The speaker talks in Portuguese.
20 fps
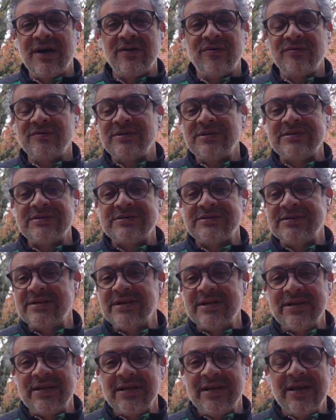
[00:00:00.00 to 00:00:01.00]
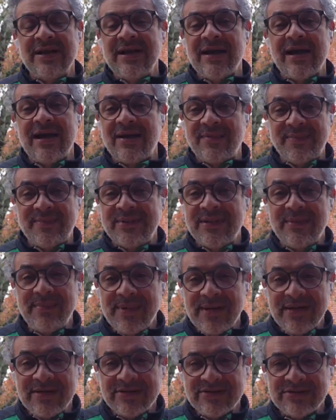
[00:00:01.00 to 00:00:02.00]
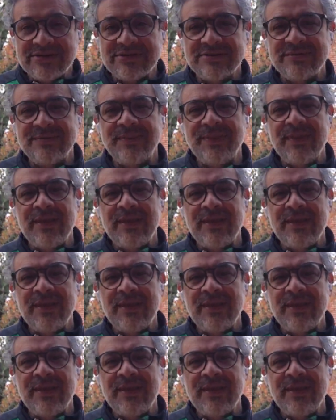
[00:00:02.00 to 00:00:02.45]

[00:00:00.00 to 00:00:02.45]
acontecer rapidamente.